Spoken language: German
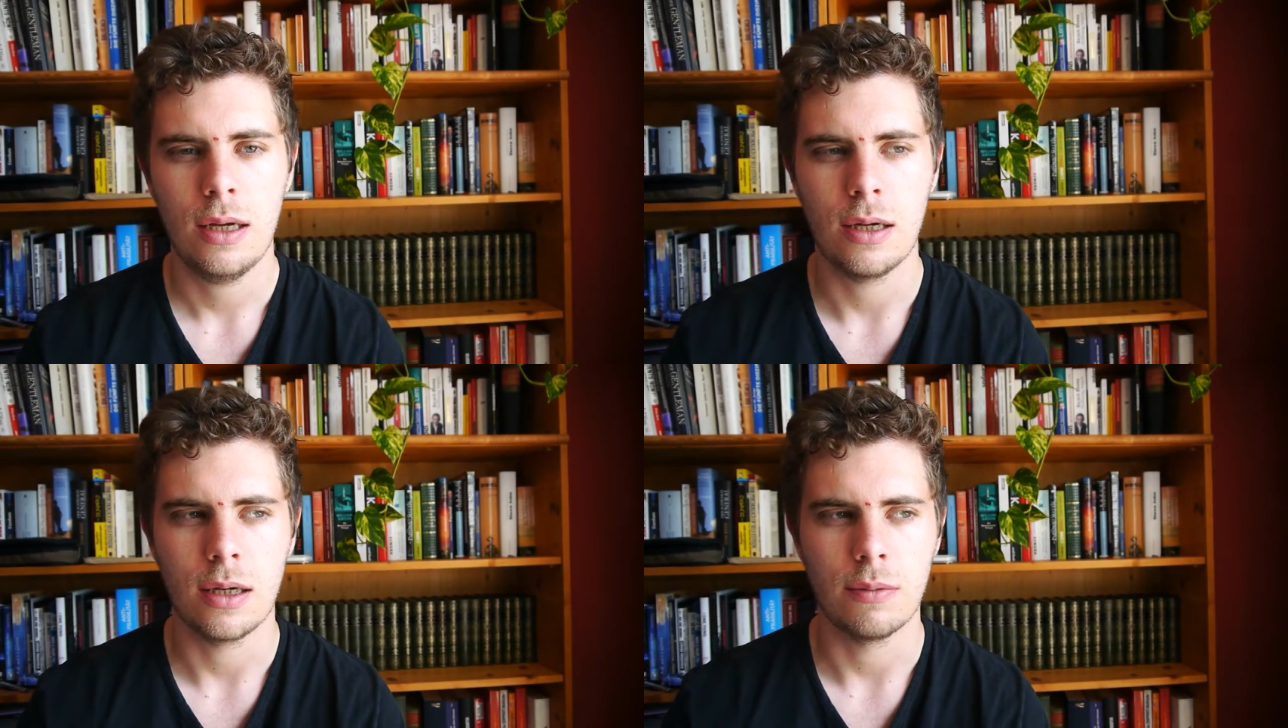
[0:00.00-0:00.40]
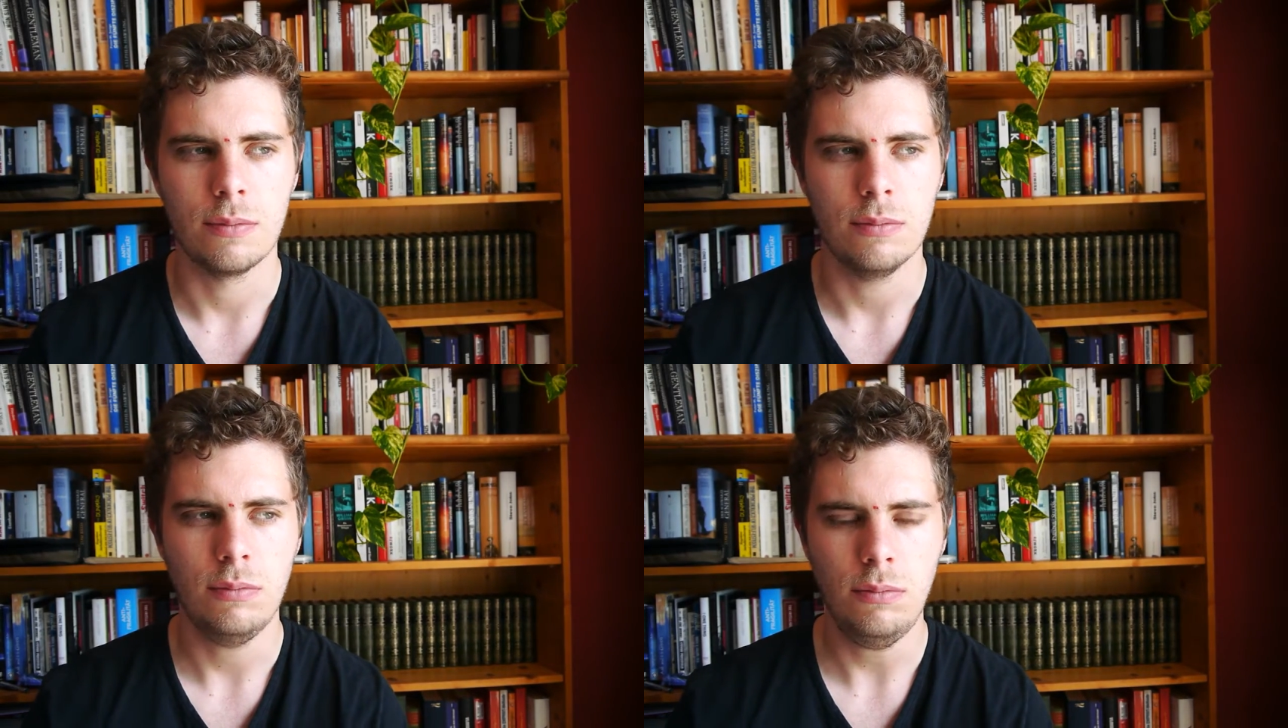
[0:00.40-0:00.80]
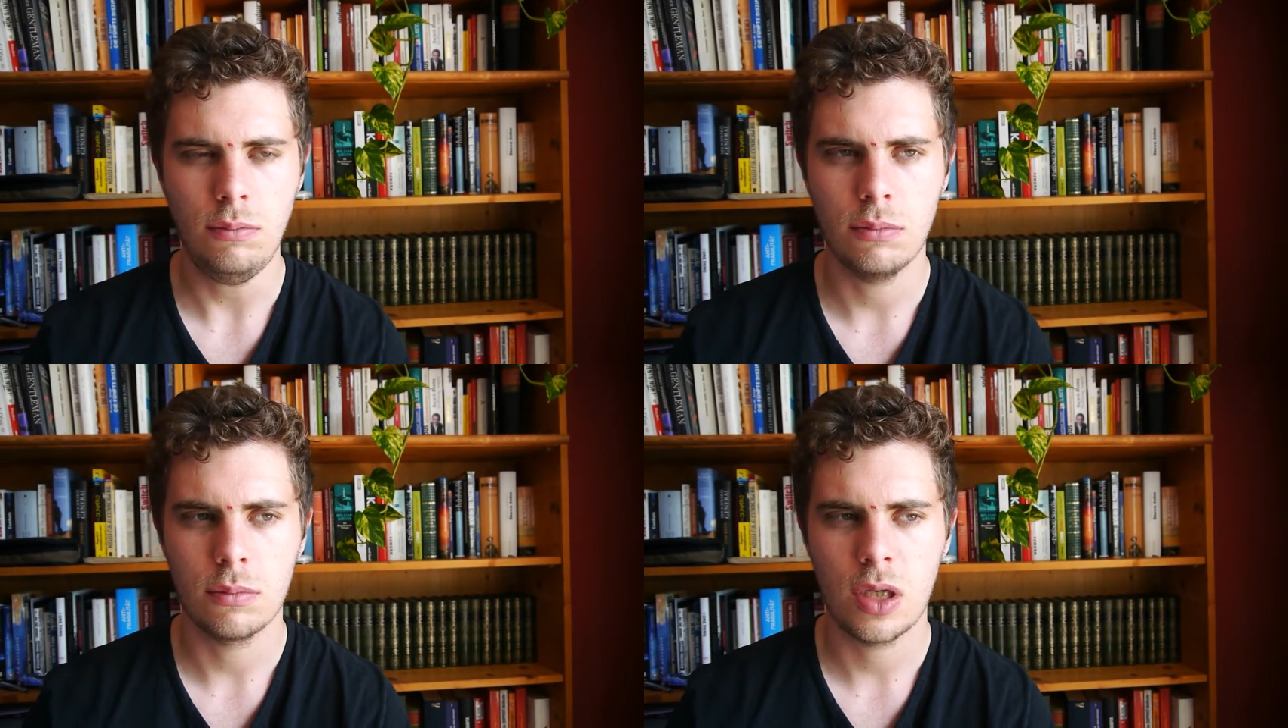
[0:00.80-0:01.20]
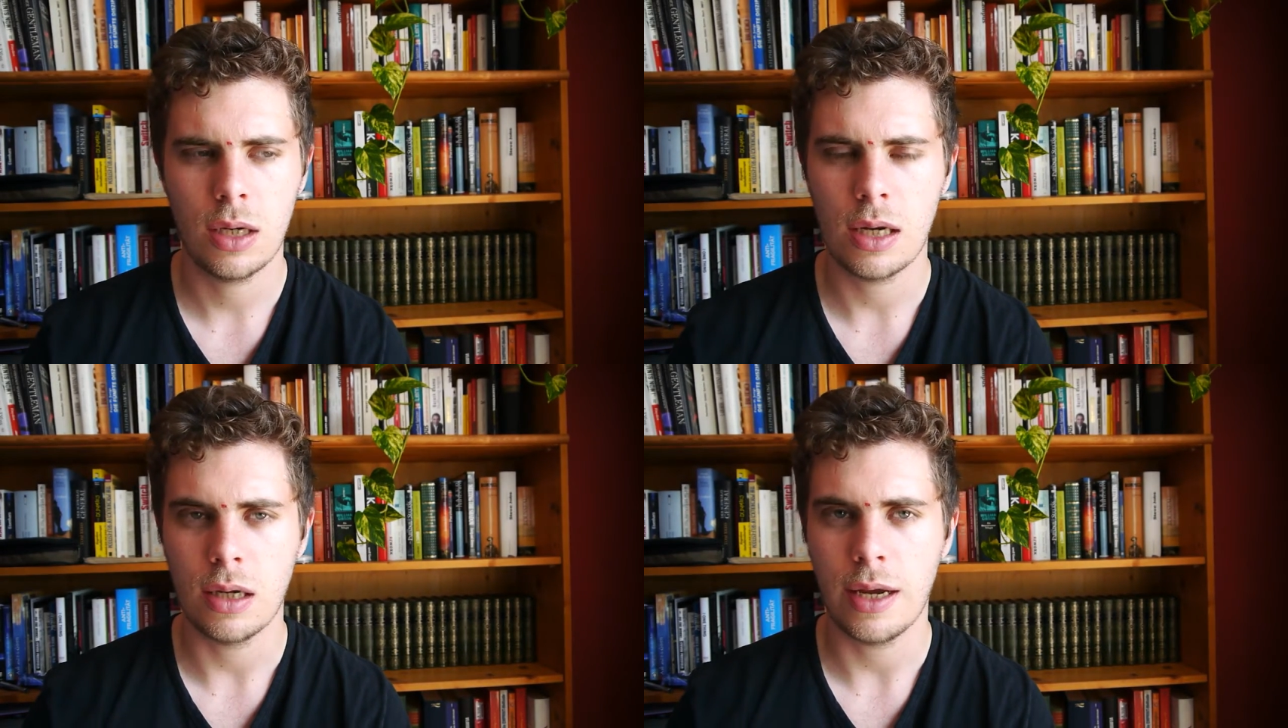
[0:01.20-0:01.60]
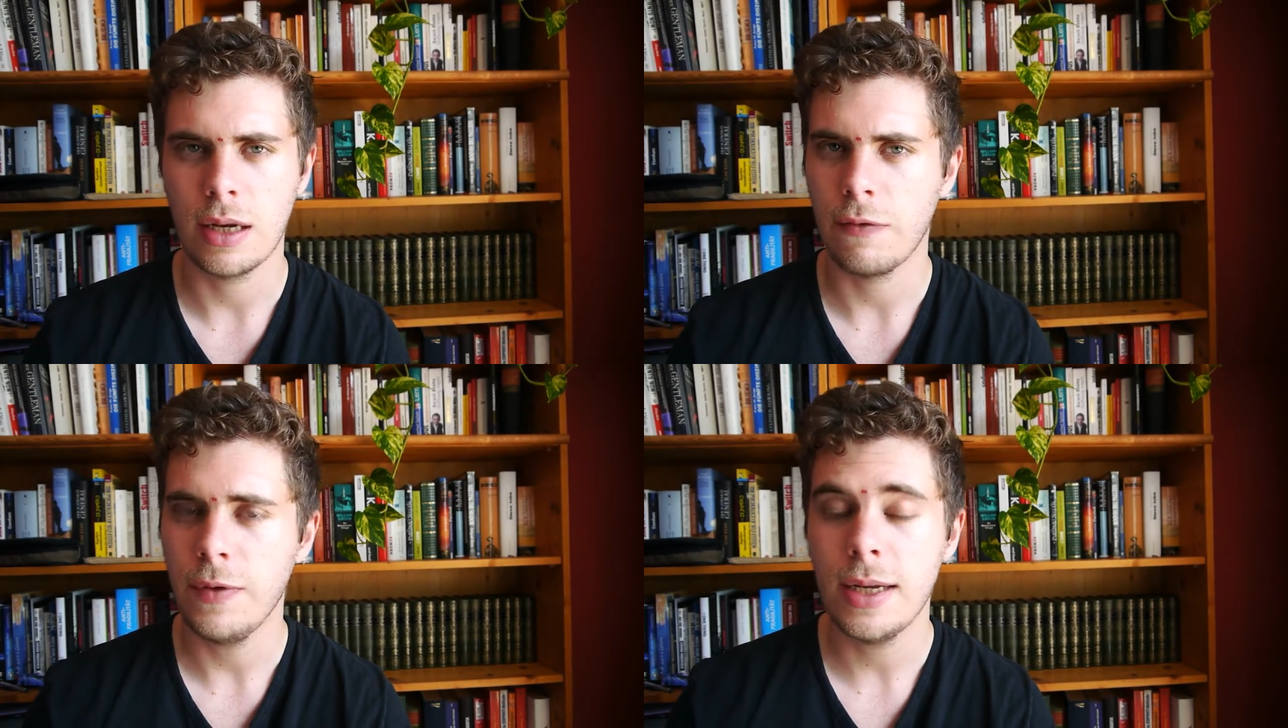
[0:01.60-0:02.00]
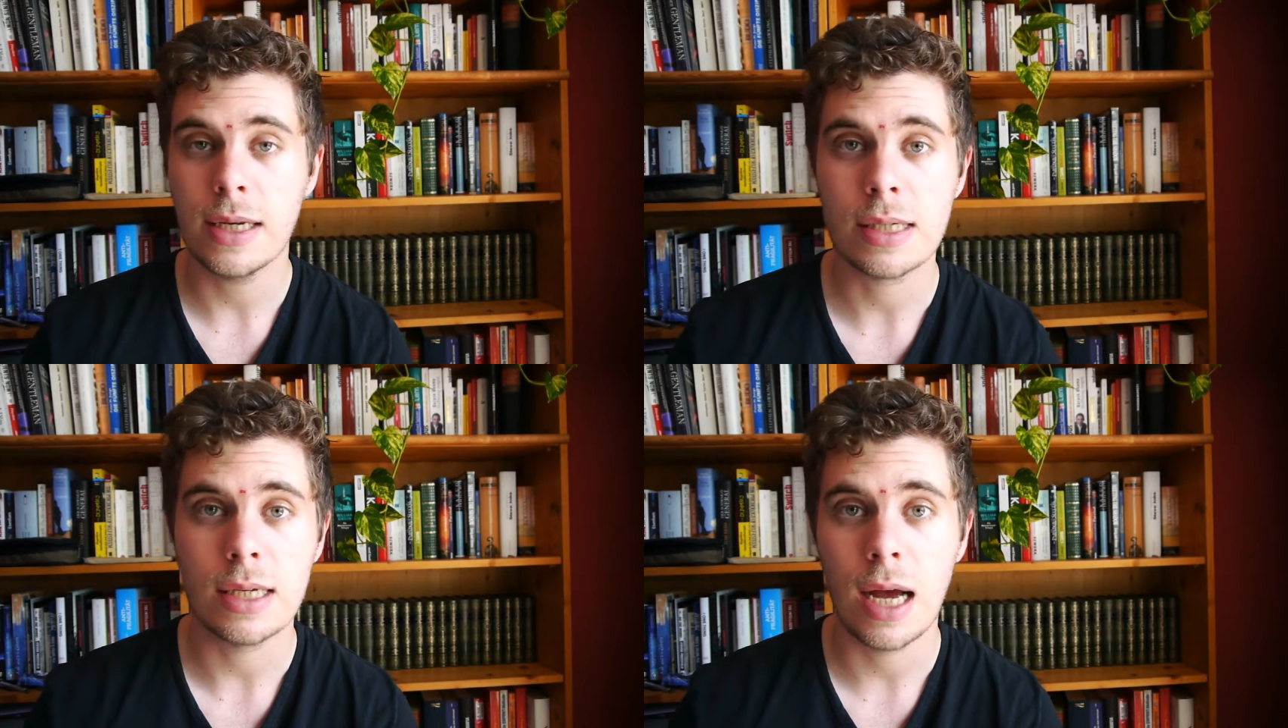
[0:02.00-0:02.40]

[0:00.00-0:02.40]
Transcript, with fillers: ähm, einer der wichtigsten